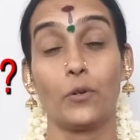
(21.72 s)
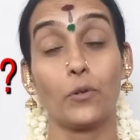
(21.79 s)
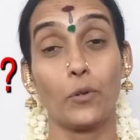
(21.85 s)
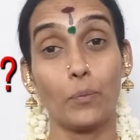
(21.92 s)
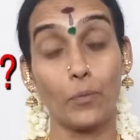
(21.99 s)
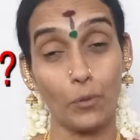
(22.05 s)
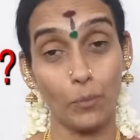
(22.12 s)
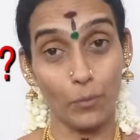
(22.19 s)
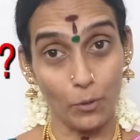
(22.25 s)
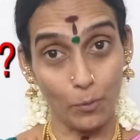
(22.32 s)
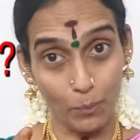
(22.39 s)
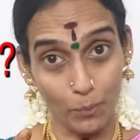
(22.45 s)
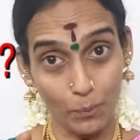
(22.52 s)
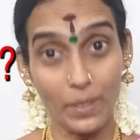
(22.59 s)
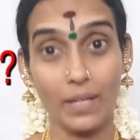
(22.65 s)
ரொம்ப ரொம்ப
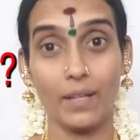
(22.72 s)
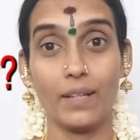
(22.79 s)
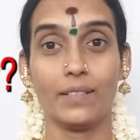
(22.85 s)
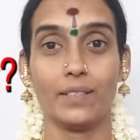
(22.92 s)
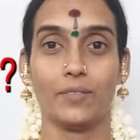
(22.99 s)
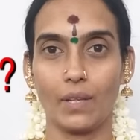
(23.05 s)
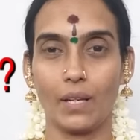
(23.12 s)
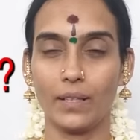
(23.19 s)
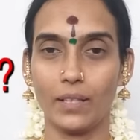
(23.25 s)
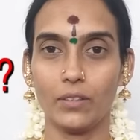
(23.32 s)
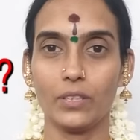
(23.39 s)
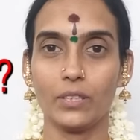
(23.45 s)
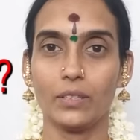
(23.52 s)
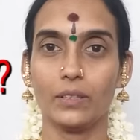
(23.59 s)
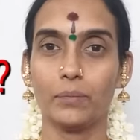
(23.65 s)
ரொம்ப நல்லது
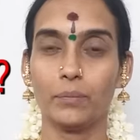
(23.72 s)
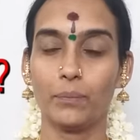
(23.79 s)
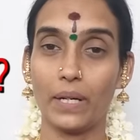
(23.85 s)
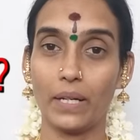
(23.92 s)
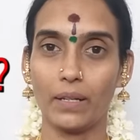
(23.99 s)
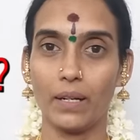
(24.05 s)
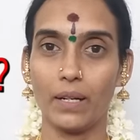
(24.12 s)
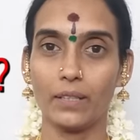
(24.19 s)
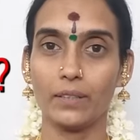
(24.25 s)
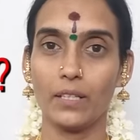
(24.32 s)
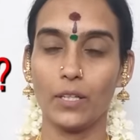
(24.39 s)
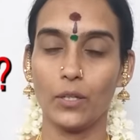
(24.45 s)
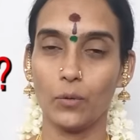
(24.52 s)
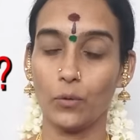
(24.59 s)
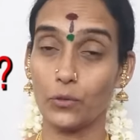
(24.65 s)
அதாவது
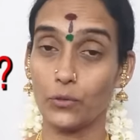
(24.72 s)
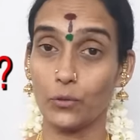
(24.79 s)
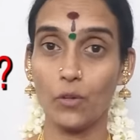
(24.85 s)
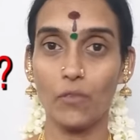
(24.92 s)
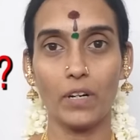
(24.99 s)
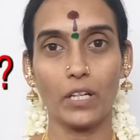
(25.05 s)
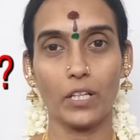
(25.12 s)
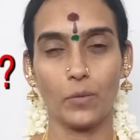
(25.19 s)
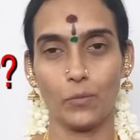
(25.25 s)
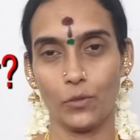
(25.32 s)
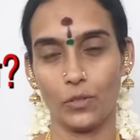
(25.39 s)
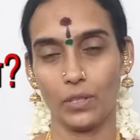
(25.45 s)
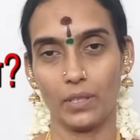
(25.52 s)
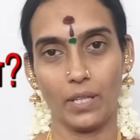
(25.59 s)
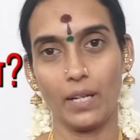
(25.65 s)
பழங்காலத்தில் ஒரு சொல் வழக்கம்
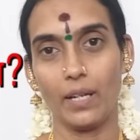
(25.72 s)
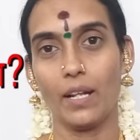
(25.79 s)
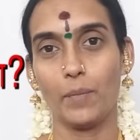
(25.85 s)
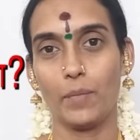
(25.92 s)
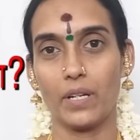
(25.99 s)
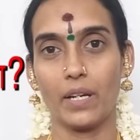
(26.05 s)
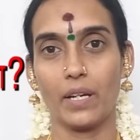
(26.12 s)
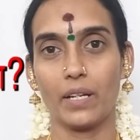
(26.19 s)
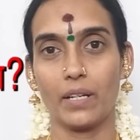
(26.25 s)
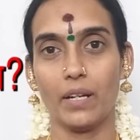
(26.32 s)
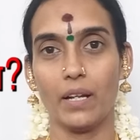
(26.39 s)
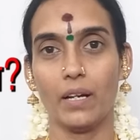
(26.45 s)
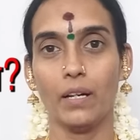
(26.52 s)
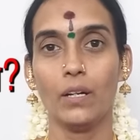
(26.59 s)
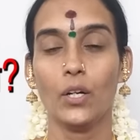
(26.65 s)
உண்டு என்ன அப்படின்னு
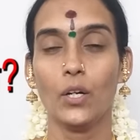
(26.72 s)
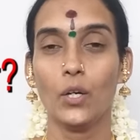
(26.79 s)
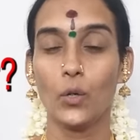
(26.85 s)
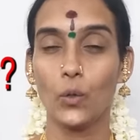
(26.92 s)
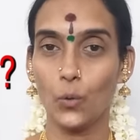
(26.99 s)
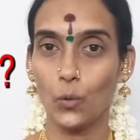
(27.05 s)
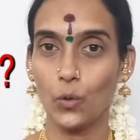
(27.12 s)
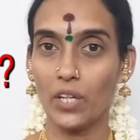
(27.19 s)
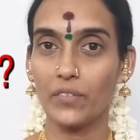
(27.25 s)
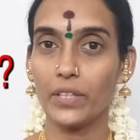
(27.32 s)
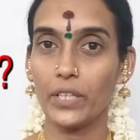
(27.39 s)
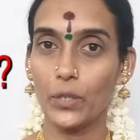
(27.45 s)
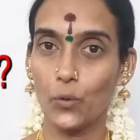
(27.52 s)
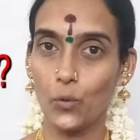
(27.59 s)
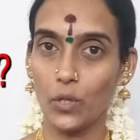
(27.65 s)
கேட்டிங்கன்னா குலவி
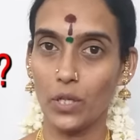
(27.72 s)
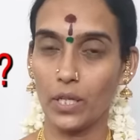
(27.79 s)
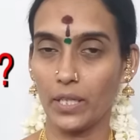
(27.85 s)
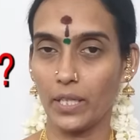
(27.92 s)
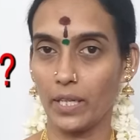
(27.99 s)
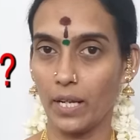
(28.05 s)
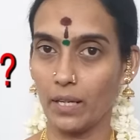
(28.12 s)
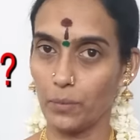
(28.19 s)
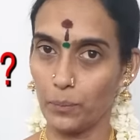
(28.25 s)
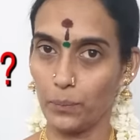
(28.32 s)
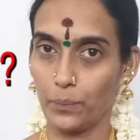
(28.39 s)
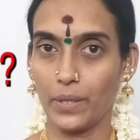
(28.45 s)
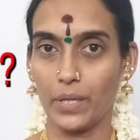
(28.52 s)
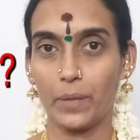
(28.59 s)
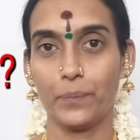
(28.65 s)
கூடு கட்டினால்
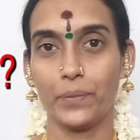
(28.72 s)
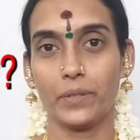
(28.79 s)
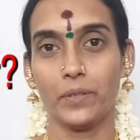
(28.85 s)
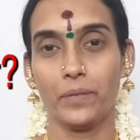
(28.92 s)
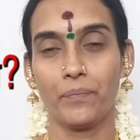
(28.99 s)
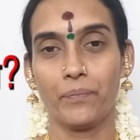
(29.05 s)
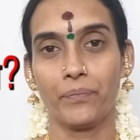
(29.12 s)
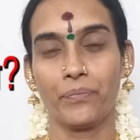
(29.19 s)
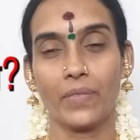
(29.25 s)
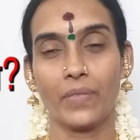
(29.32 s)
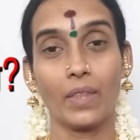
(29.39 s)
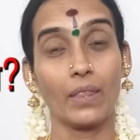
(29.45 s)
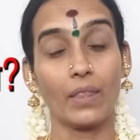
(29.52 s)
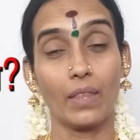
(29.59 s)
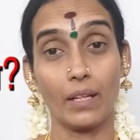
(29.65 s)
பிறப்பு
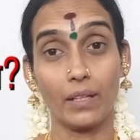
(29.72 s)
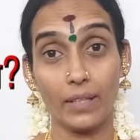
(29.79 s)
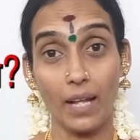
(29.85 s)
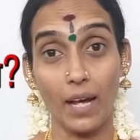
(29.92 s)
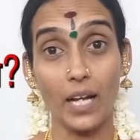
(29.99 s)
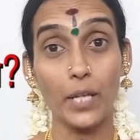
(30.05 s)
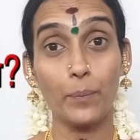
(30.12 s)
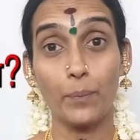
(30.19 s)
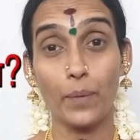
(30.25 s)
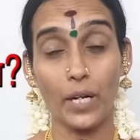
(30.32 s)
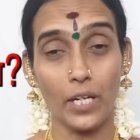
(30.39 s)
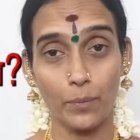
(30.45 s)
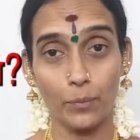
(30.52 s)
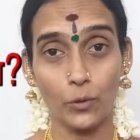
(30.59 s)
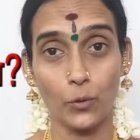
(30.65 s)
நாய்
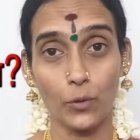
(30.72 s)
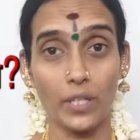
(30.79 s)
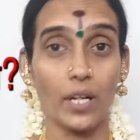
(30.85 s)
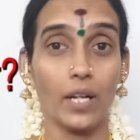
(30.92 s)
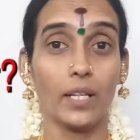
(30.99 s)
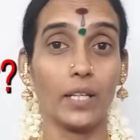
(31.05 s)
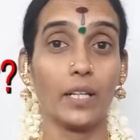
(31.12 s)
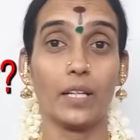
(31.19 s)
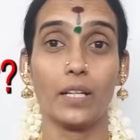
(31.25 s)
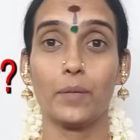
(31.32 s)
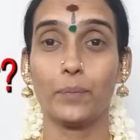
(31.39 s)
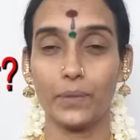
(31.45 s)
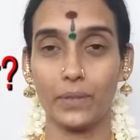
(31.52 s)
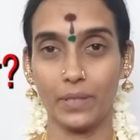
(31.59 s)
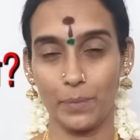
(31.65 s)
பள்ளம் தோண்டினால்
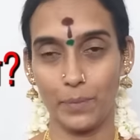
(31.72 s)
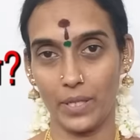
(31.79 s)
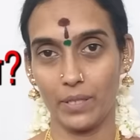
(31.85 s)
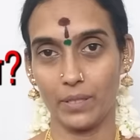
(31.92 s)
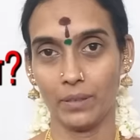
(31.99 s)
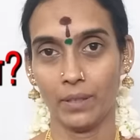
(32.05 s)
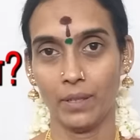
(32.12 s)
இறப்பு அப்படின்னு